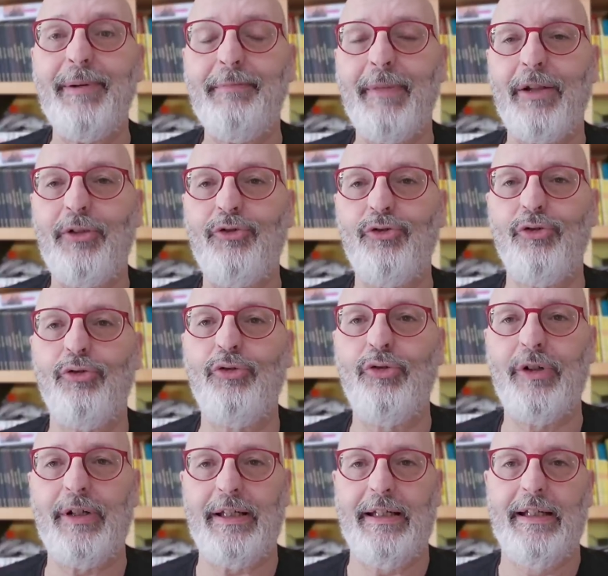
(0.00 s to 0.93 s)

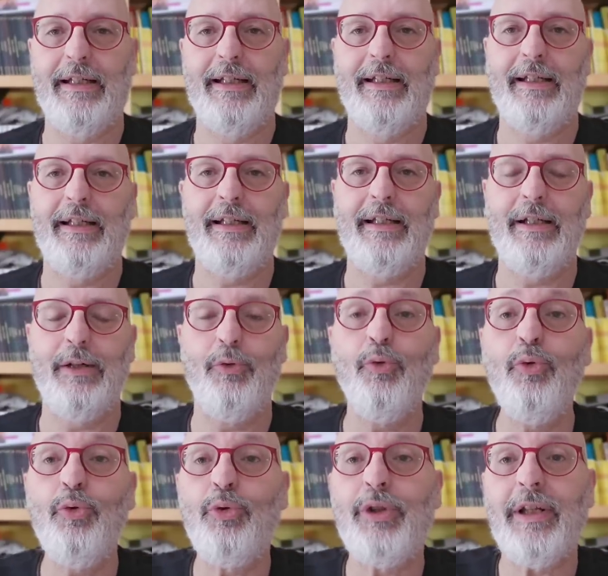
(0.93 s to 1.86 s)
maggiori eh,
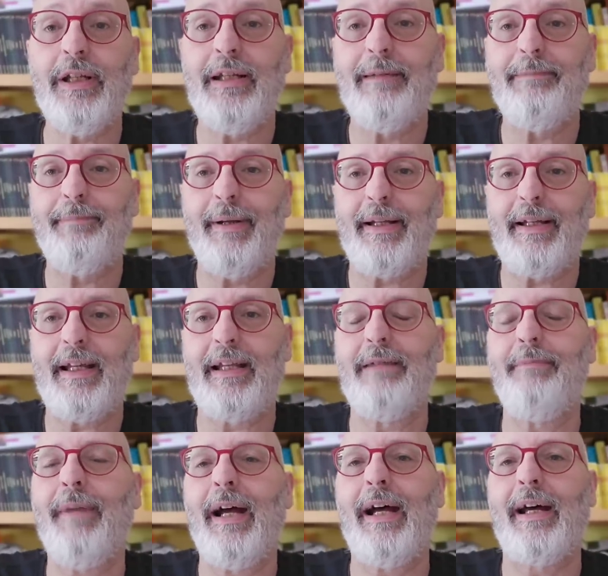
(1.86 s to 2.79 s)
utili per
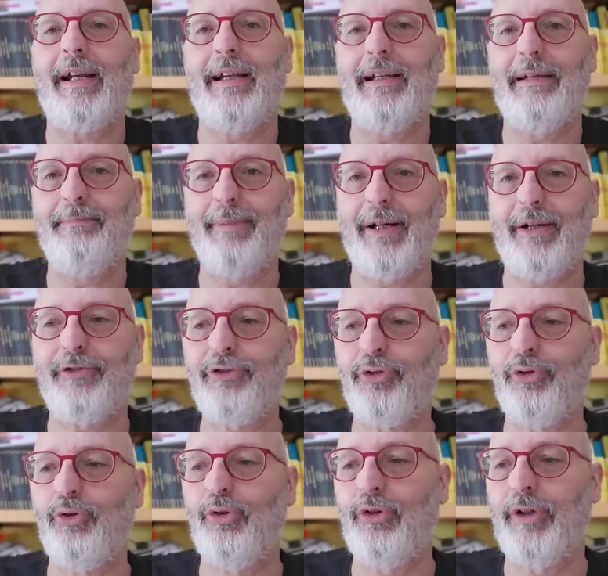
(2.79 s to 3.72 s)
rianimare le
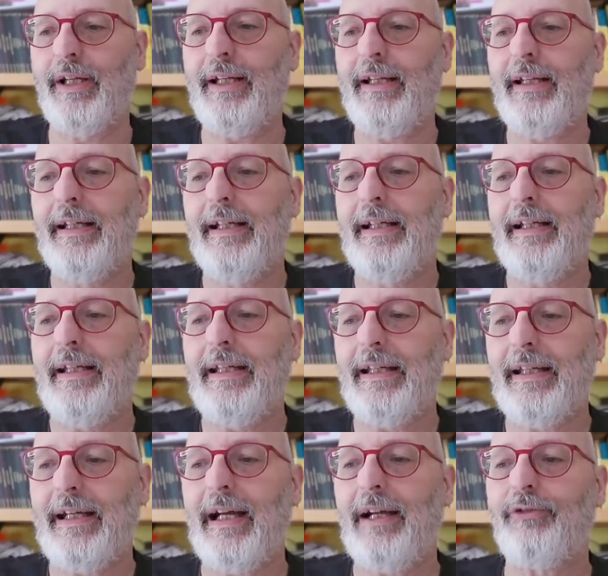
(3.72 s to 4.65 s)
persone
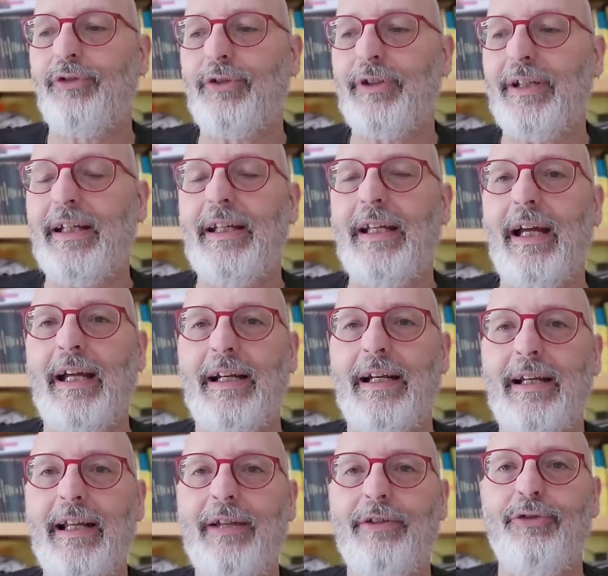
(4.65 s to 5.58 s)
in caso di
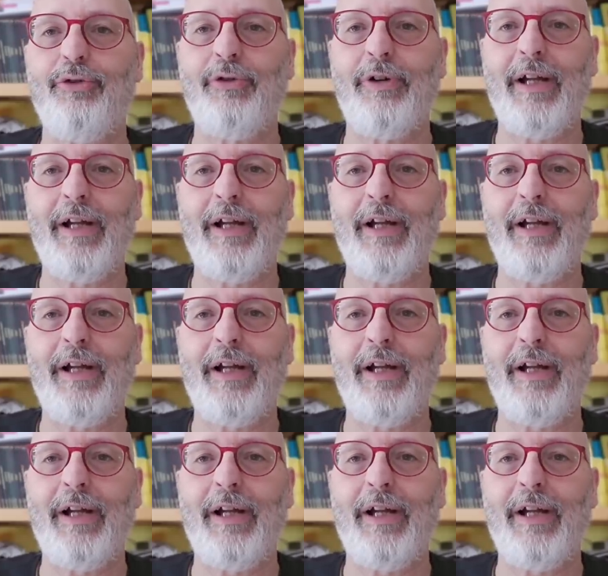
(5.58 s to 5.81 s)
arresto